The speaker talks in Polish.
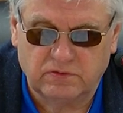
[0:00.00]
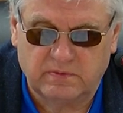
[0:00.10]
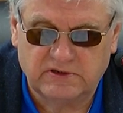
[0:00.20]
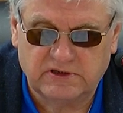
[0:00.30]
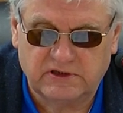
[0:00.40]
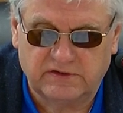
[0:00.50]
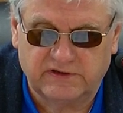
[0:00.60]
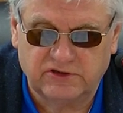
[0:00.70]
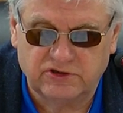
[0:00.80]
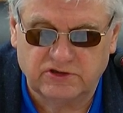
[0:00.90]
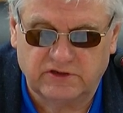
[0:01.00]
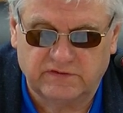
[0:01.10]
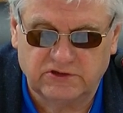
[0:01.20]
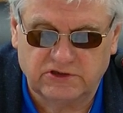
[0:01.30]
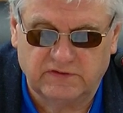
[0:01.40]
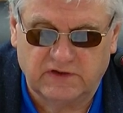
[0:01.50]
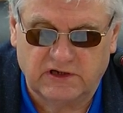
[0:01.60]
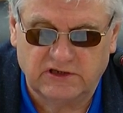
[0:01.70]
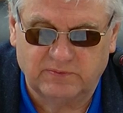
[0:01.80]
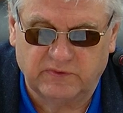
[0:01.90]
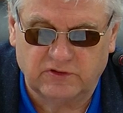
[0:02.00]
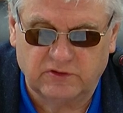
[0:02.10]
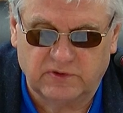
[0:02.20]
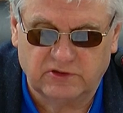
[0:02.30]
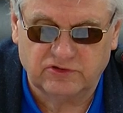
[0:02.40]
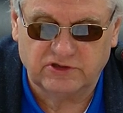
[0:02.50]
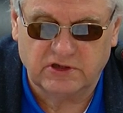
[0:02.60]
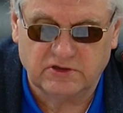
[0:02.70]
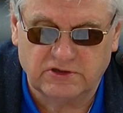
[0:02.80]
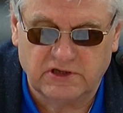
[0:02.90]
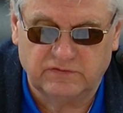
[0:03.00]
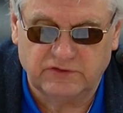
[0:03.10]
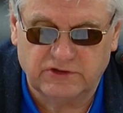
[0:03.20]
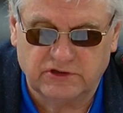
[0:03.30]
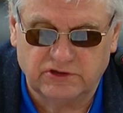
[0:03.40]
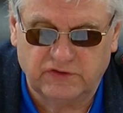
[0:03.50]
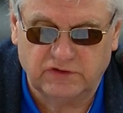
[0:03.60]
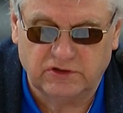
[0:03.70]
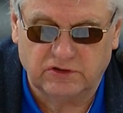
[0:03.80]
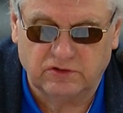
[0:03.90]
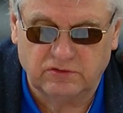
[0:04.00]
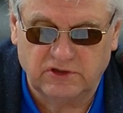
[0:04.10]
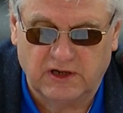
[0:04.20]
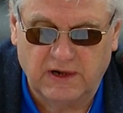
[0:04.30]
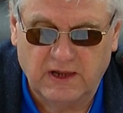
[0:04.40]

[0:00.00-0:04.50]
łamane na 2022 Rady Powiatu Bartoszewskiego z dnia 29 grudnia